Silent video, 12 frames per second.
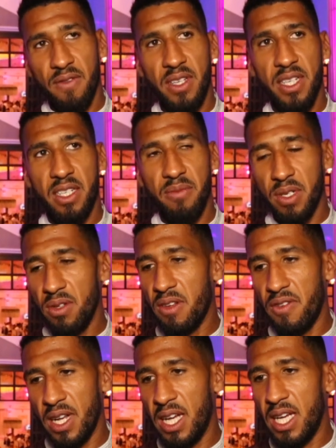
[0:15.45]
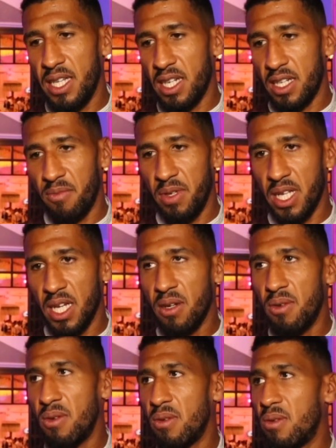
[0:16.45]
فهي كما قلت لك فرحه هي كبيره
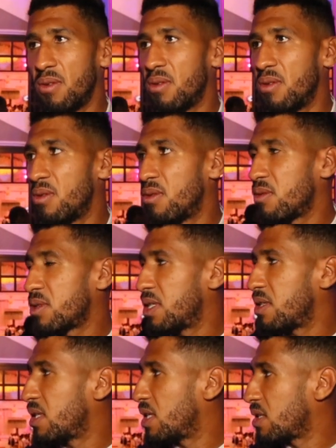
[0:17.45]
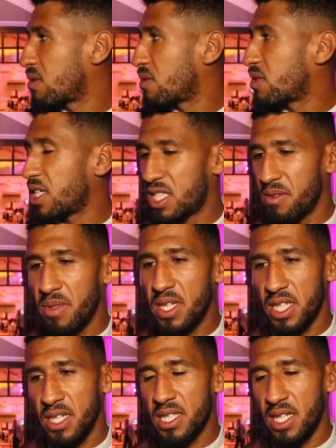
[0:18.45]
وكنت كنت كنتمنى
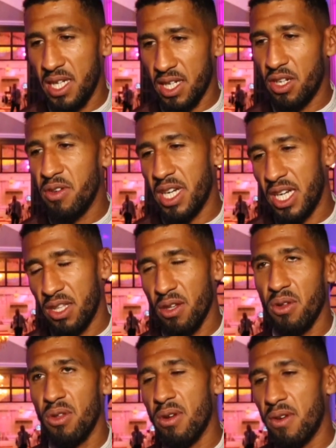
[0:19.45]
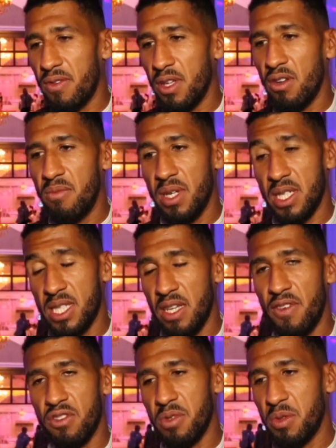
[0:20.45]
شي ناس اللي كانوا غيحضروا الظروف ديالهم ما
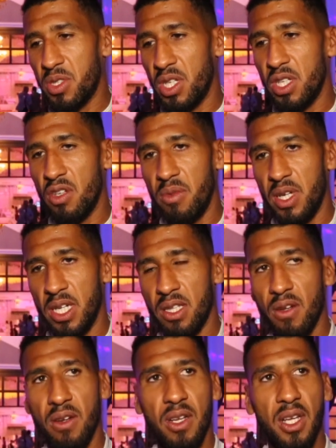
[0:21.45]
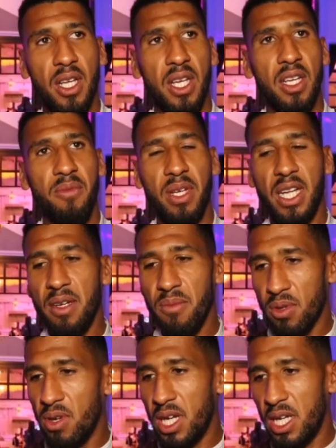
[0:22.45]
ساعفتهمش باش انهم يحضروا
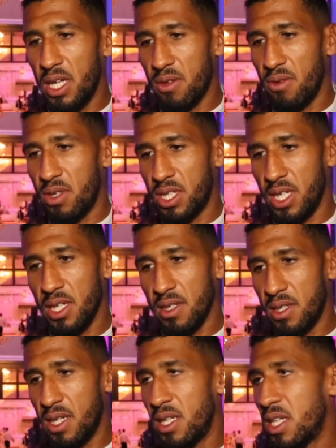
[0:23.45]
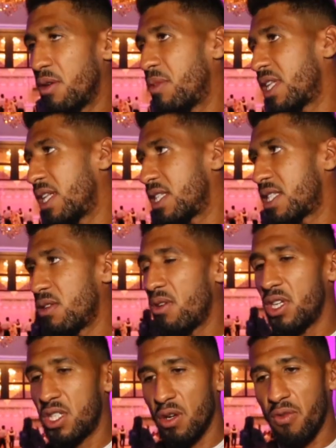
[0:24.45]
الحمد لله على كل شيء انهم هاد الناس هادو
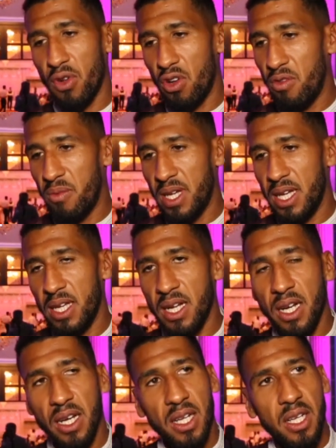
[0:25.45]
اللي جاوا فرحوا معايا